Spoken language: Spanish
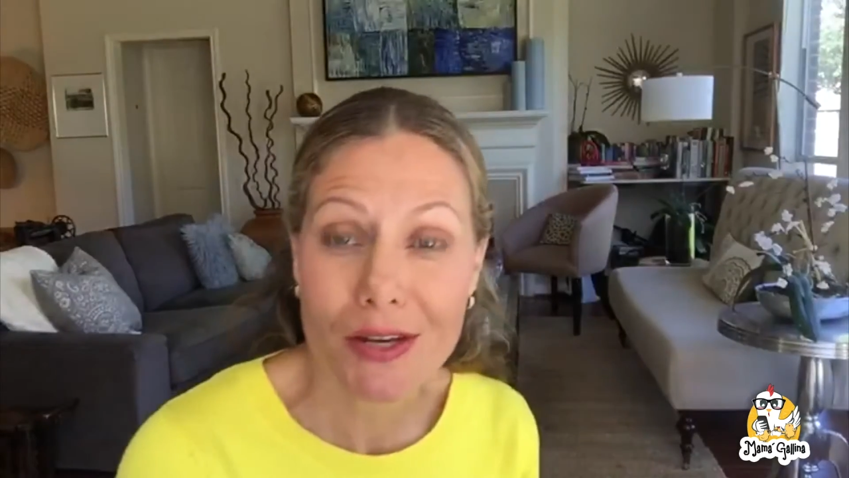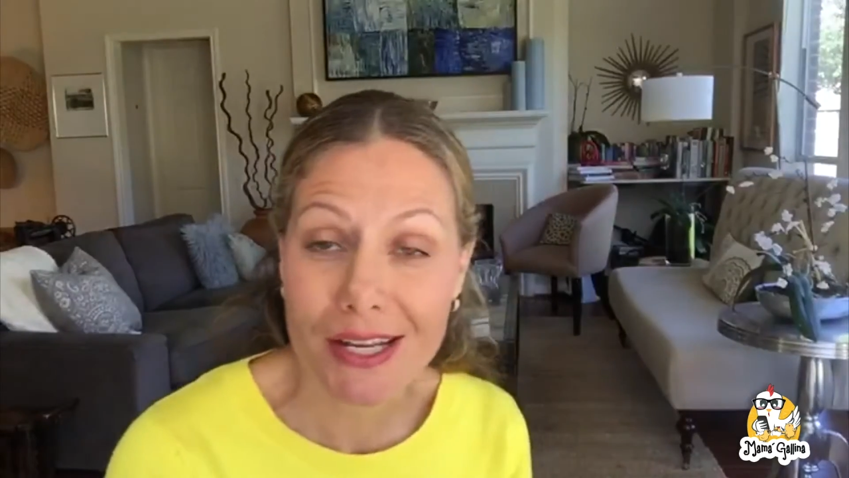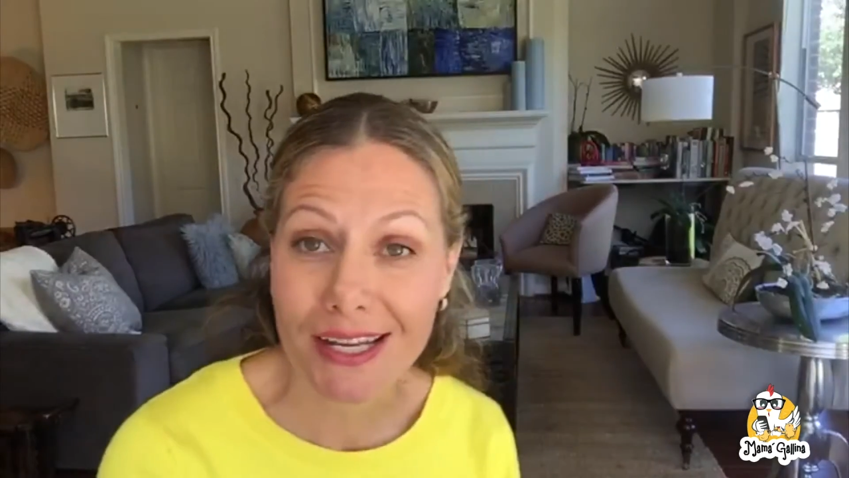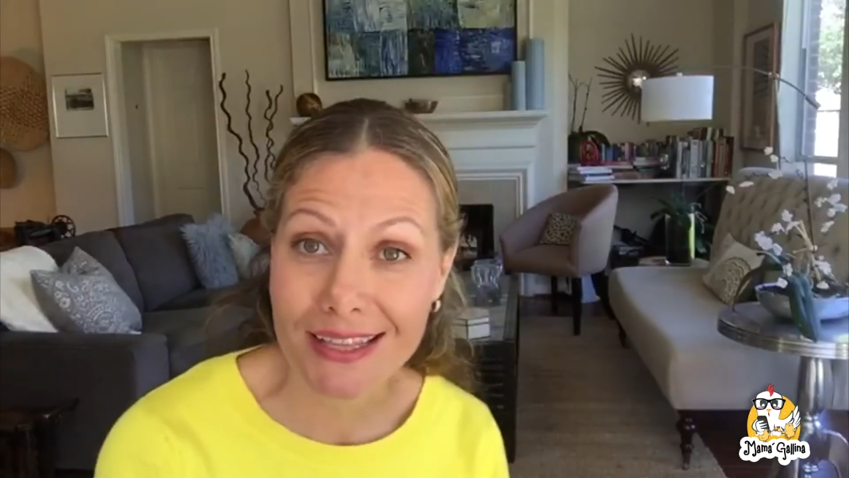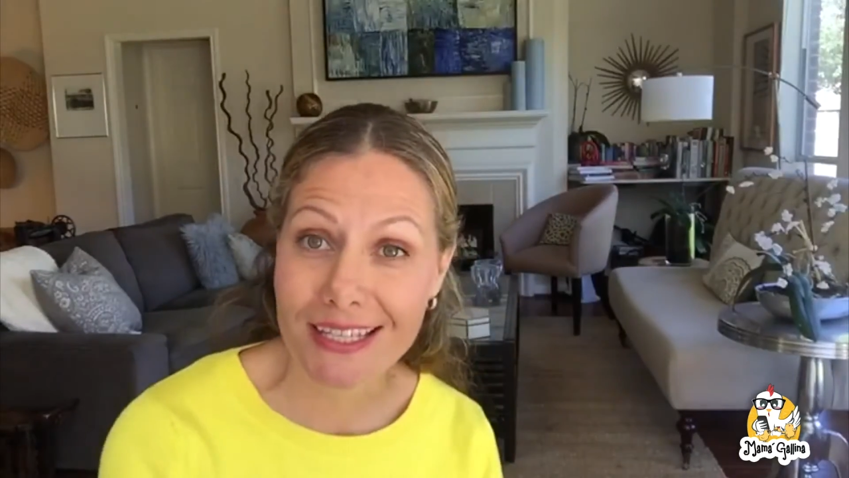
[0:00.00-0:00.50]

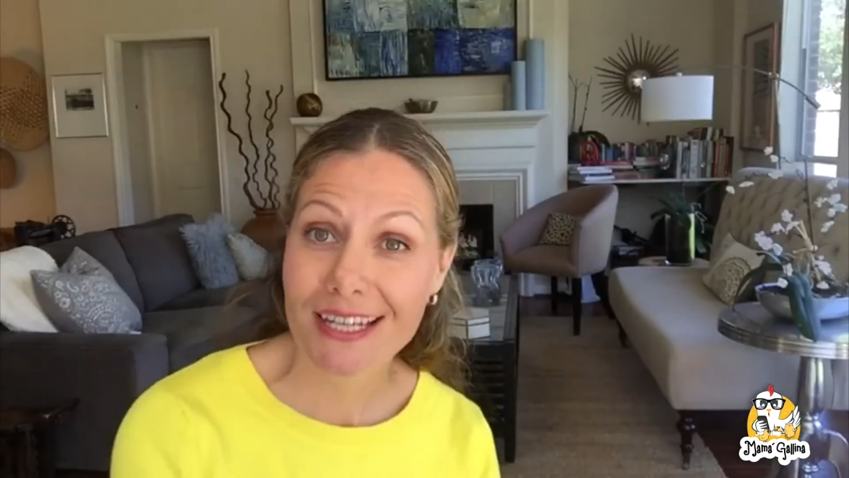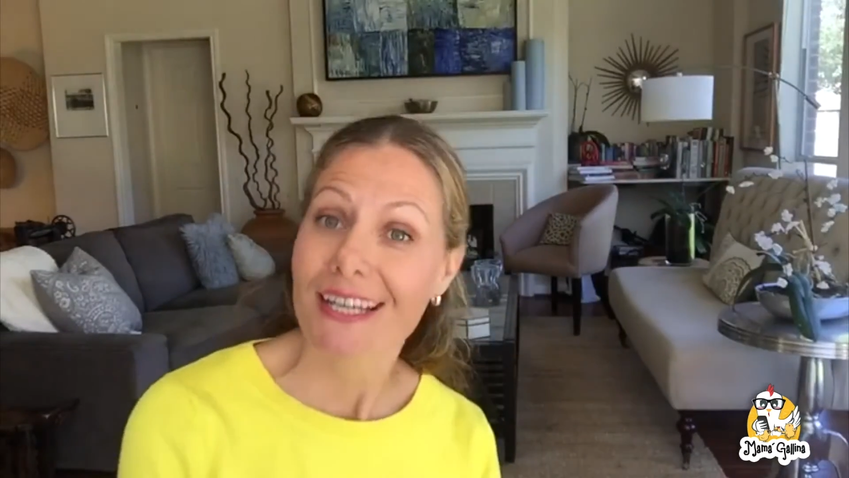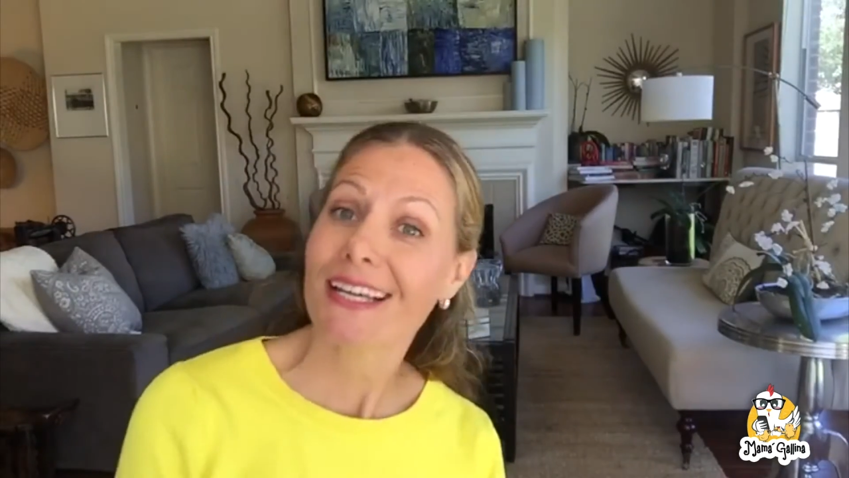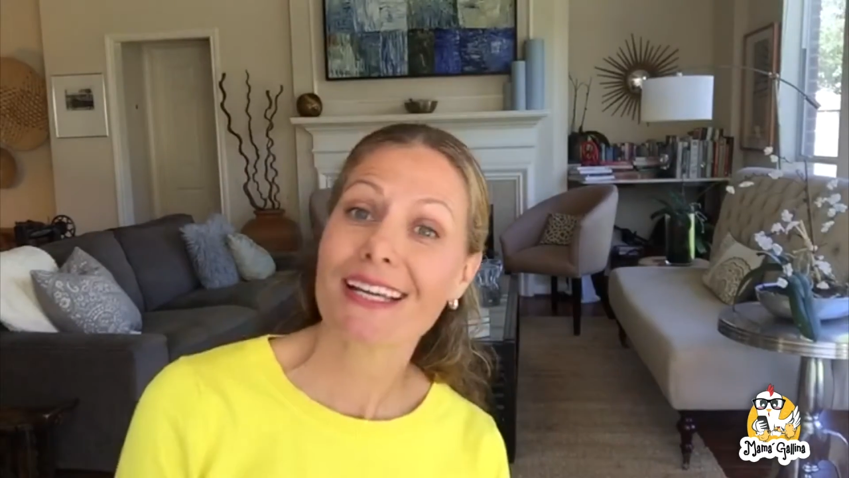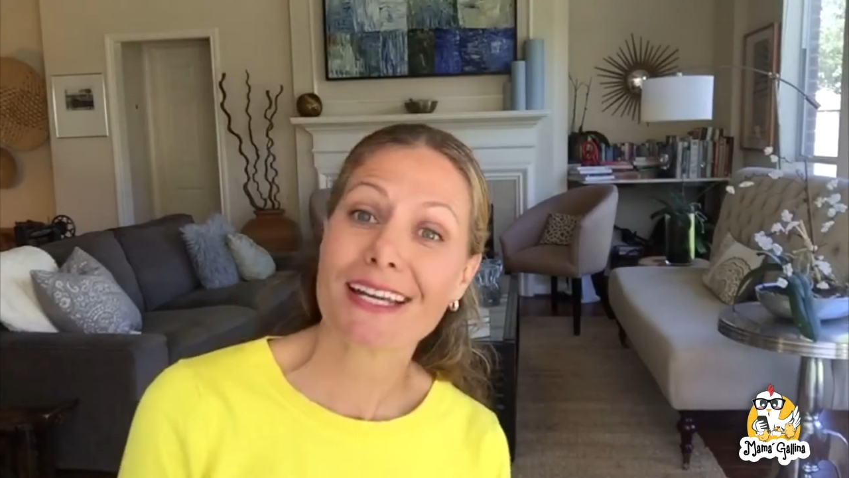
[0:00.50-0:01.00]

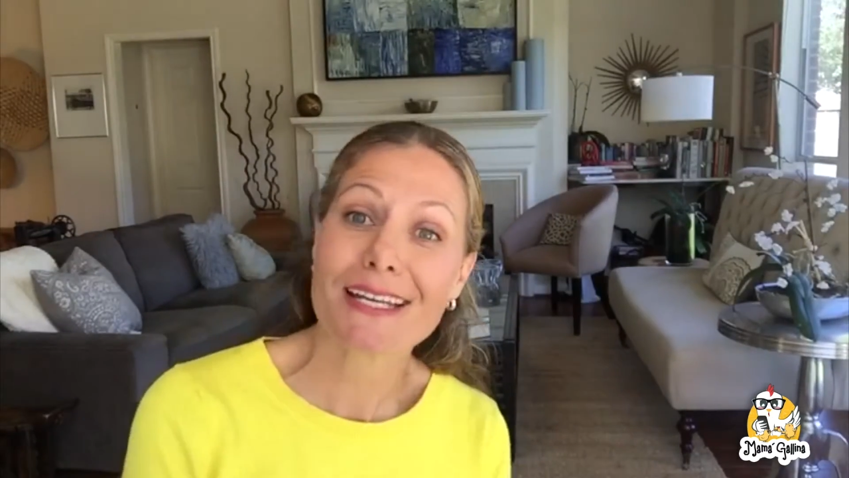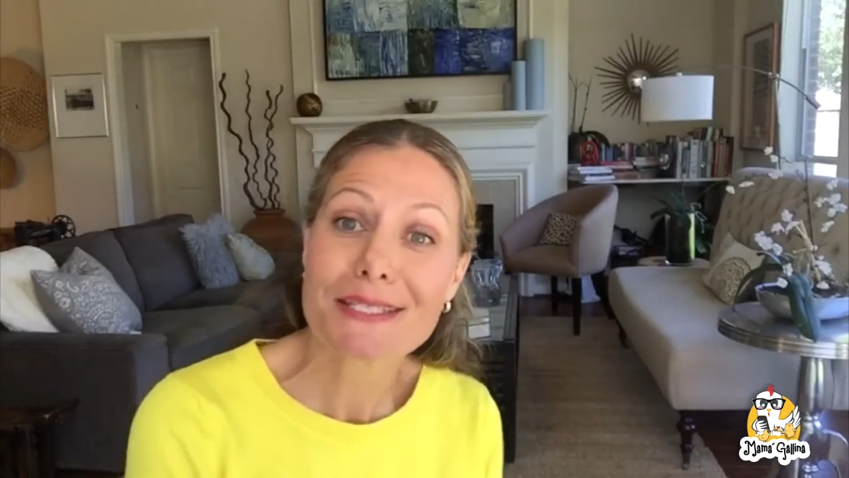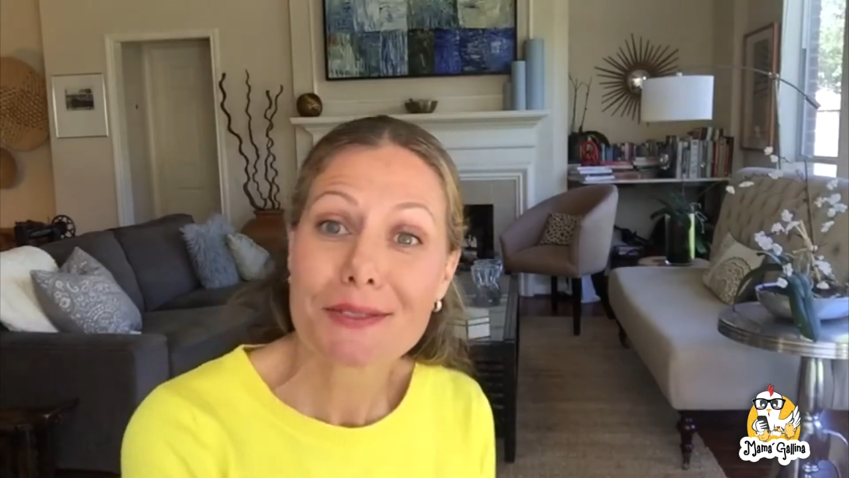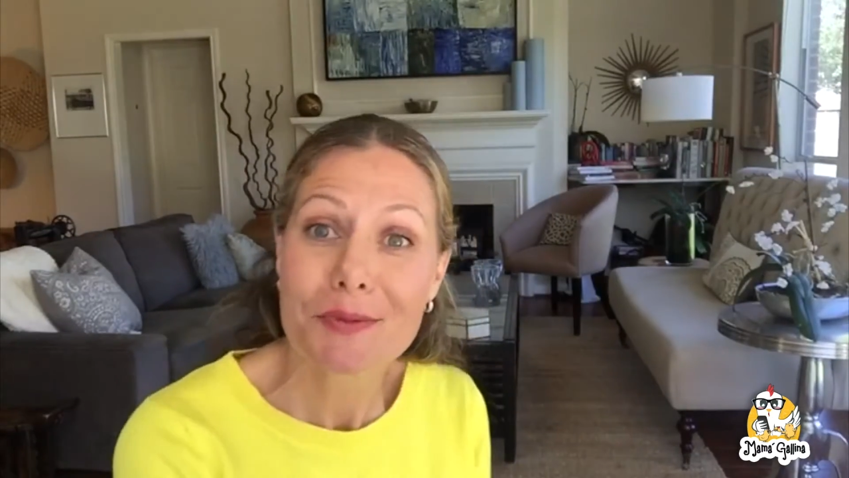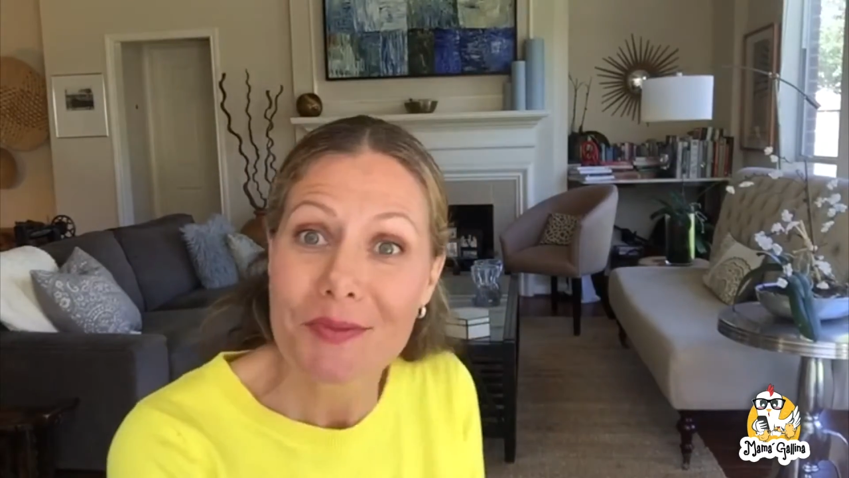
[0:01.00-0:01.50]
Alejandra.
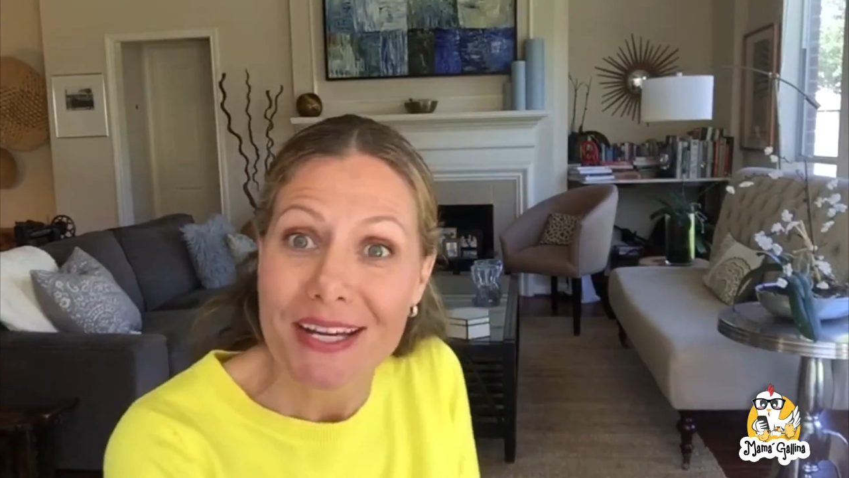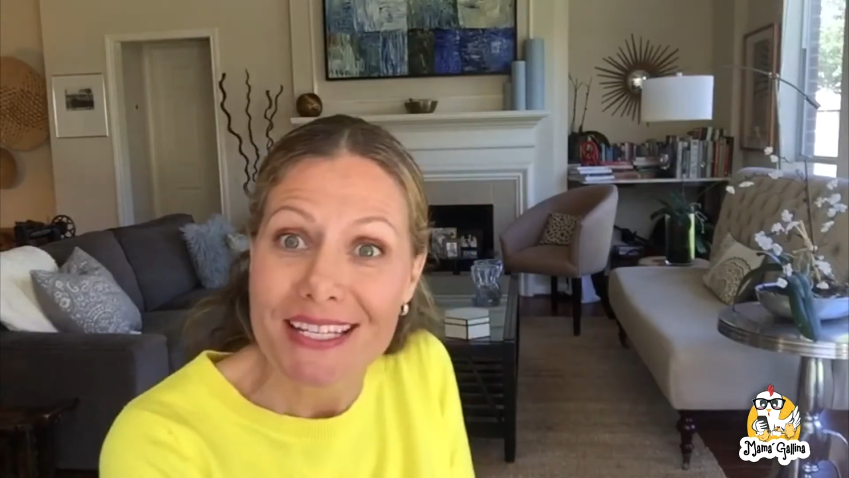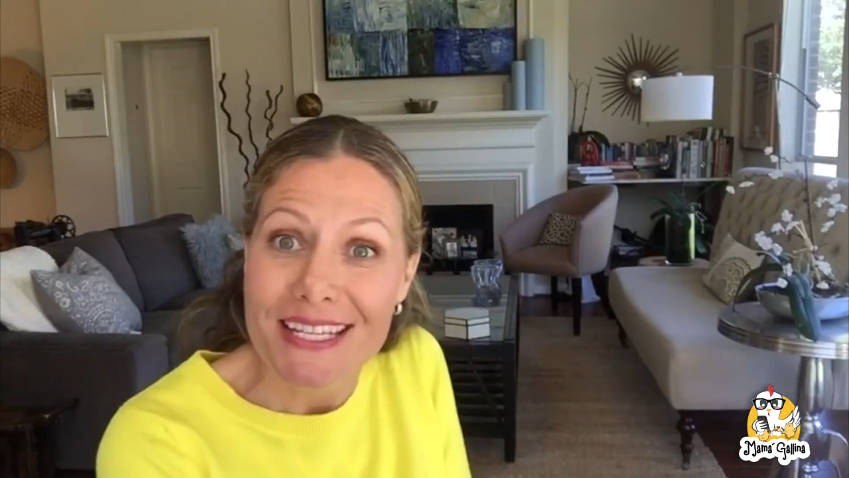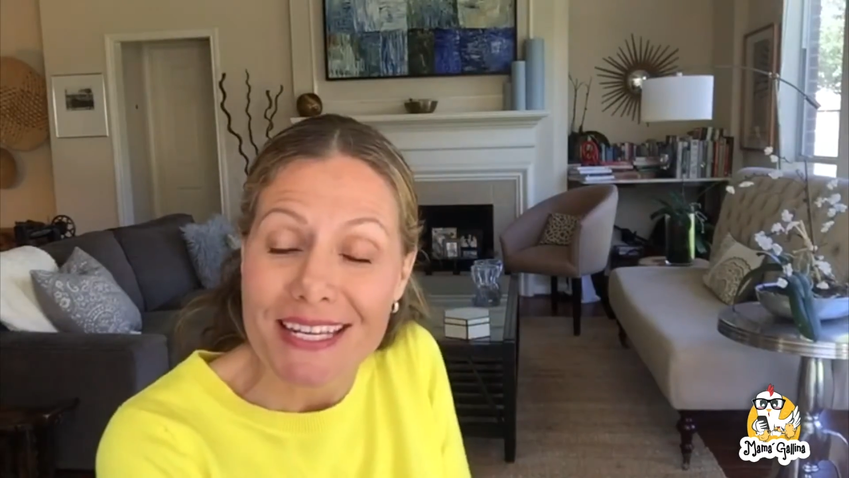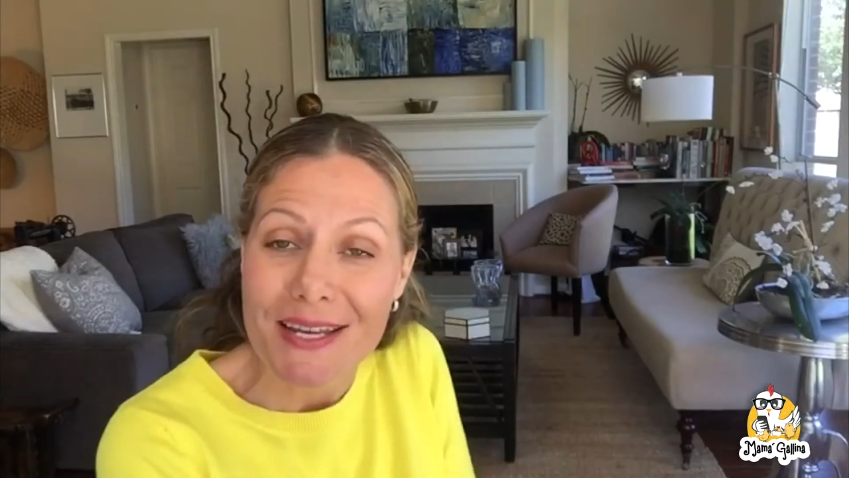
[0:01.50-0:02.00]
Gracias Mamá
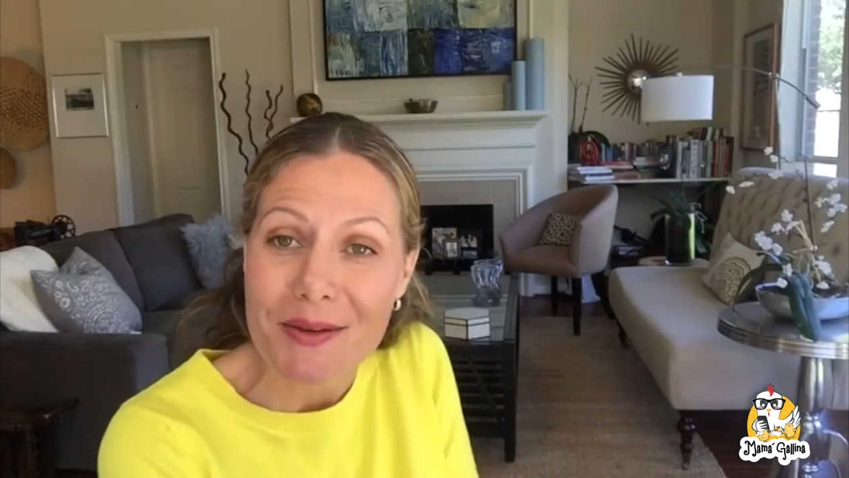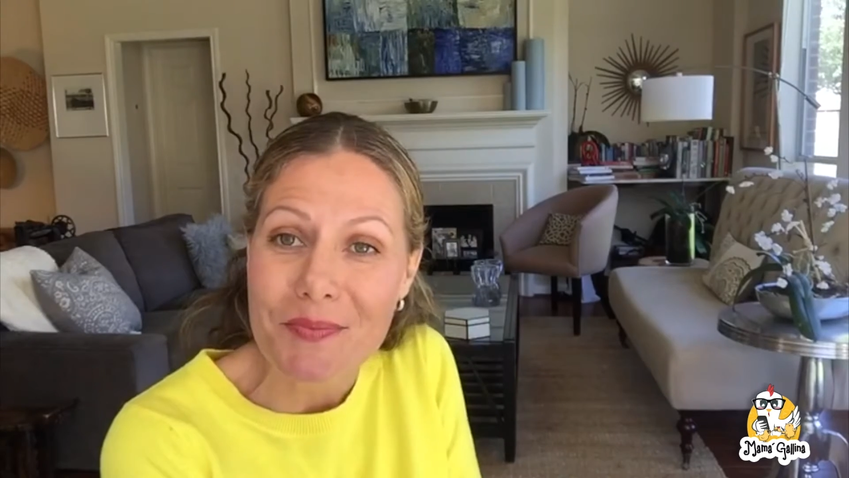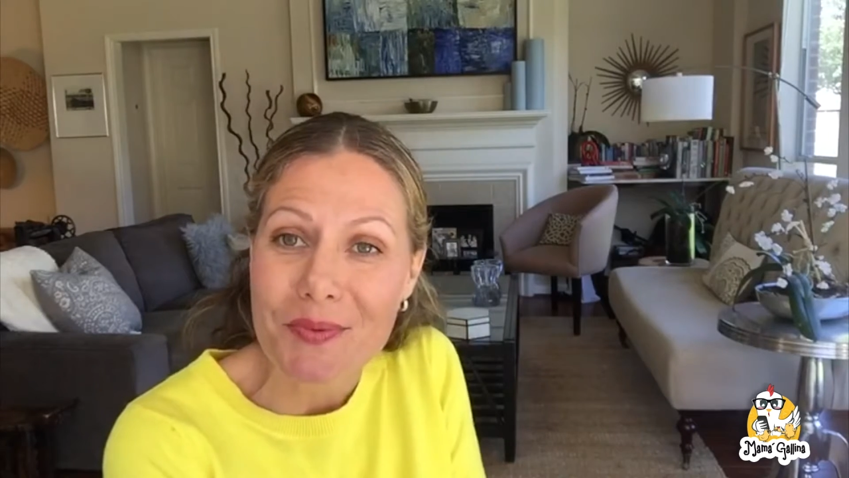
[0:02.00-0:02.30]
Gallina